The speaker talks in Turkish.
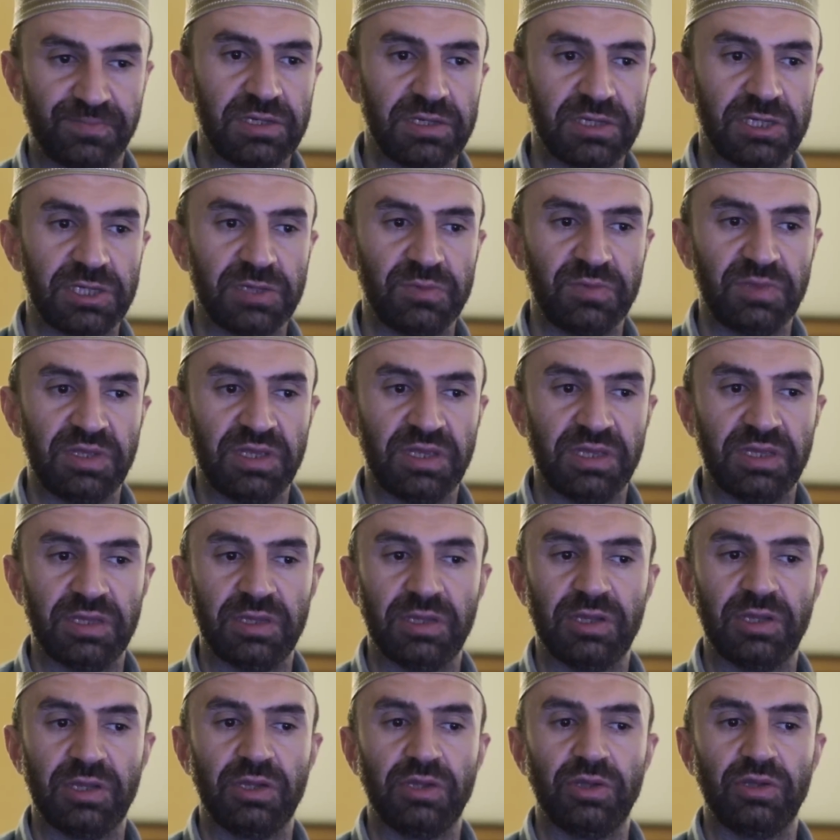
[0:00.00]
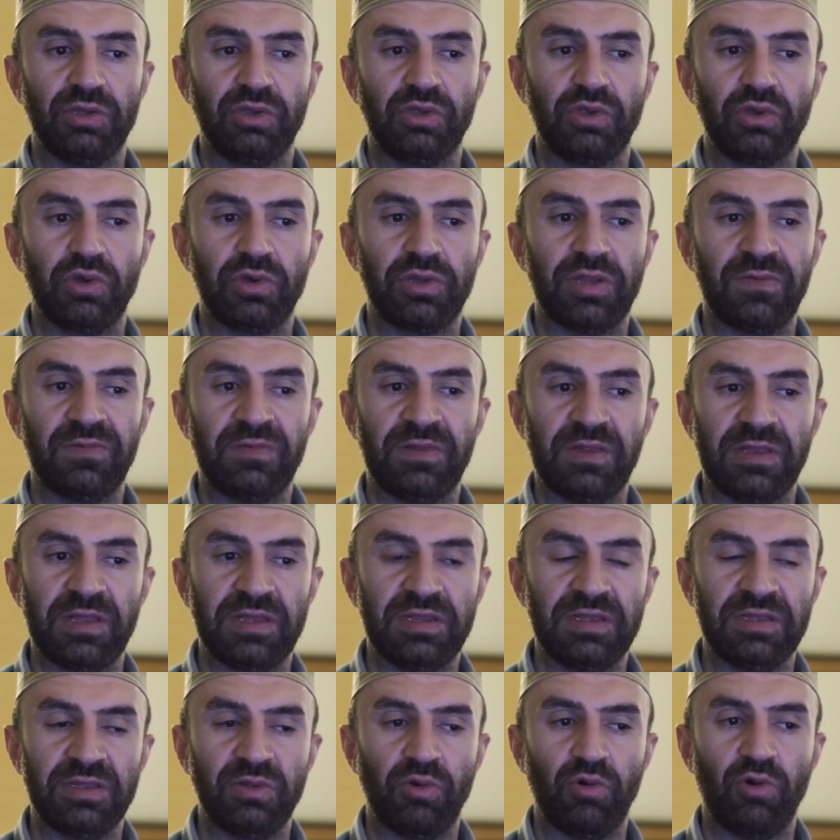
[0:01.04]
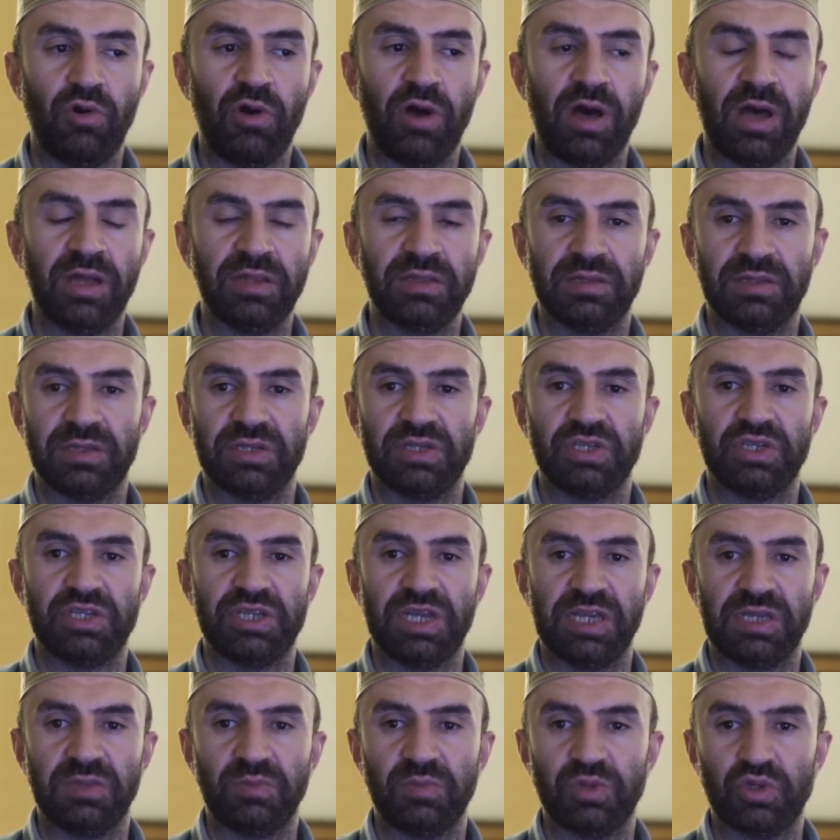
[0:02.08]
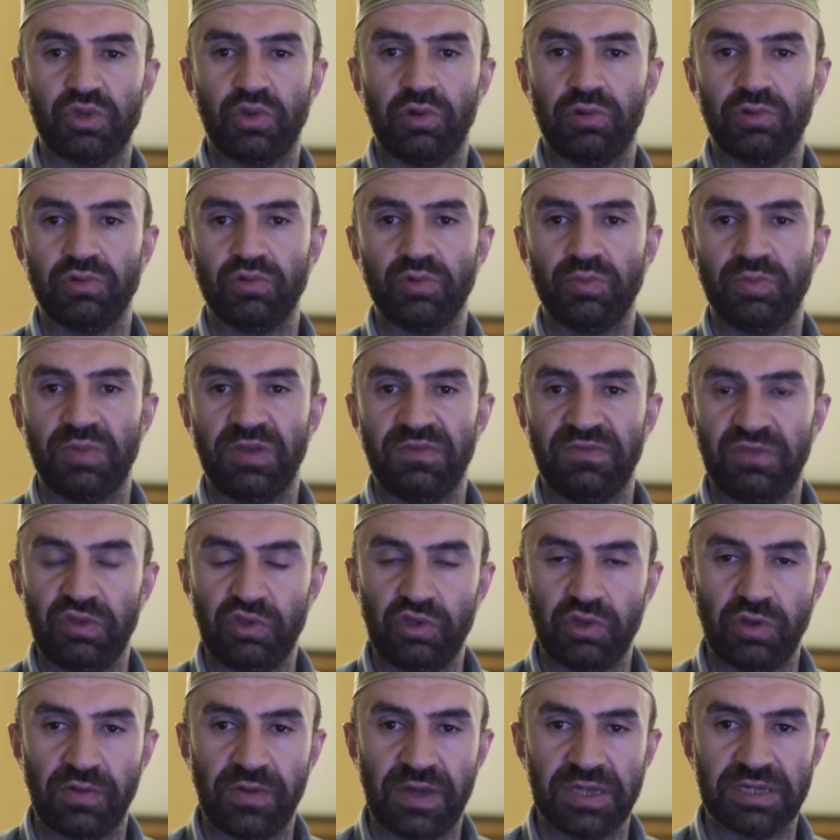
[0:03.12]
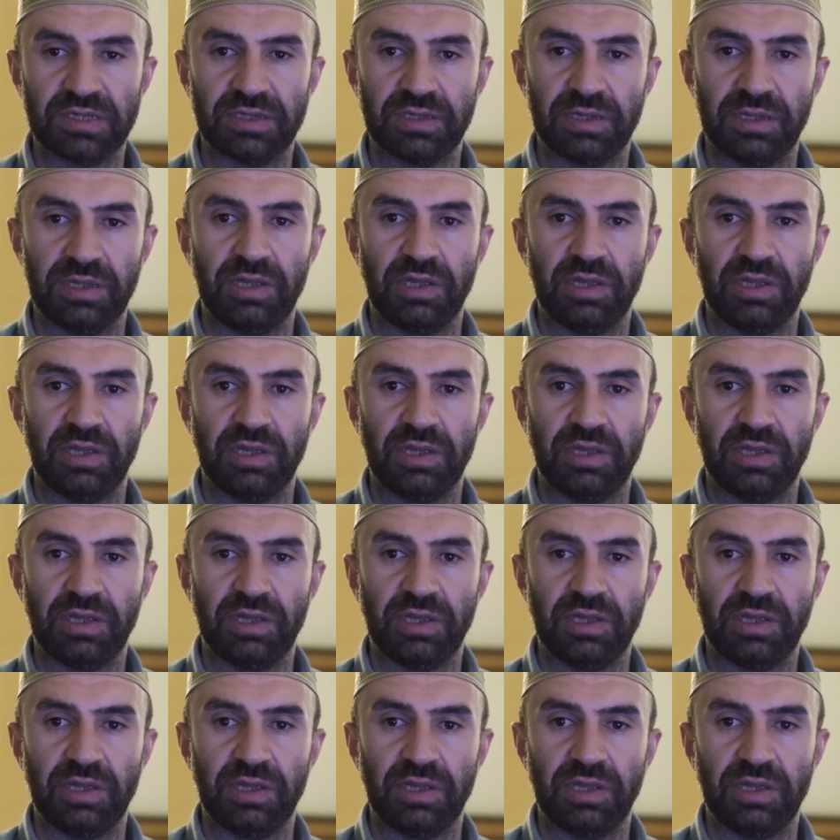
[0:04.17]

Şimdi görevlilerin o an çekmiş olduğu bir video var.